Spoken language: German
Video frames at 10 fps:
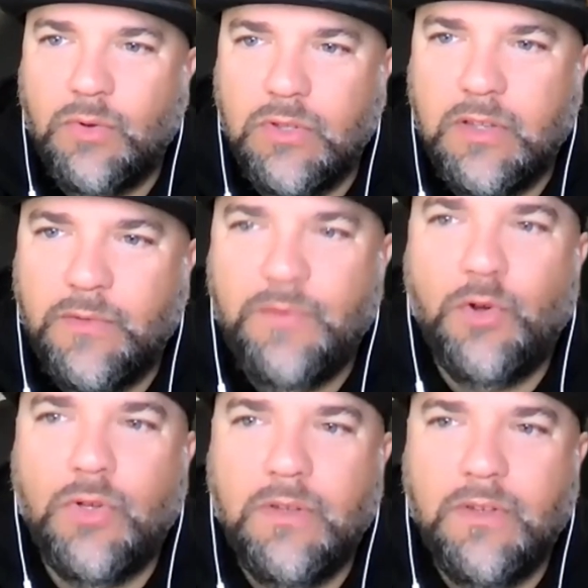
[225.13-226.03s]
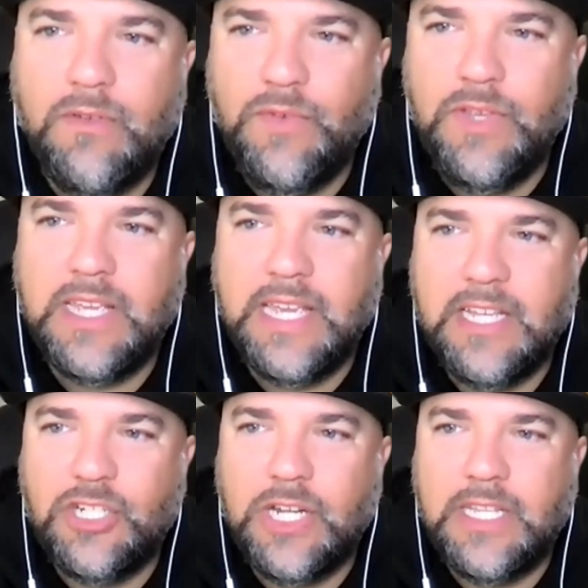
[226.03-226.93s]
Und wie wirken wir
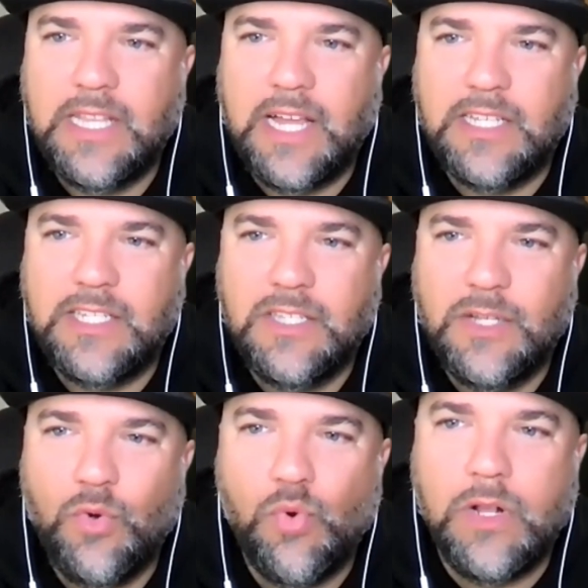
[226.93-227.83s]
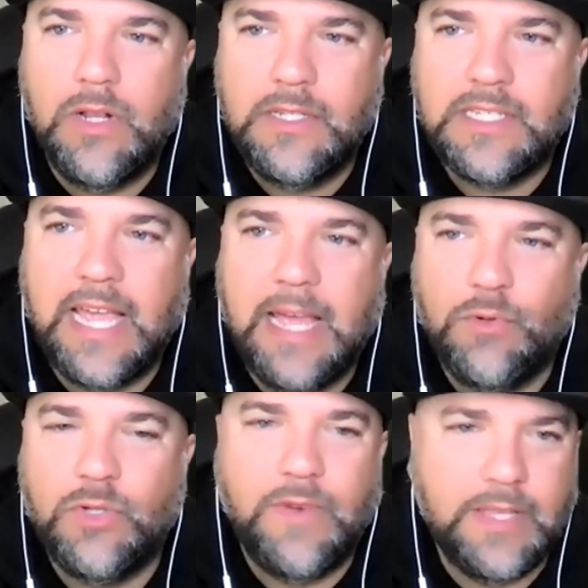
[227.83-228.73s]
gegen schlechte Nachrichten in Google, Scam
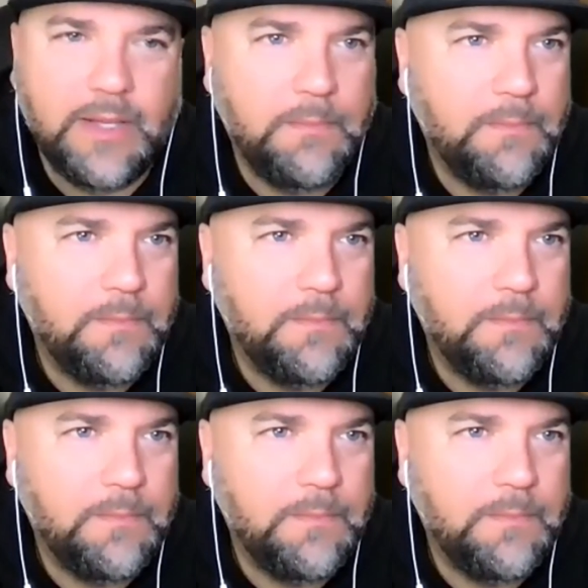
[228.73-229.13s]
und so weiter?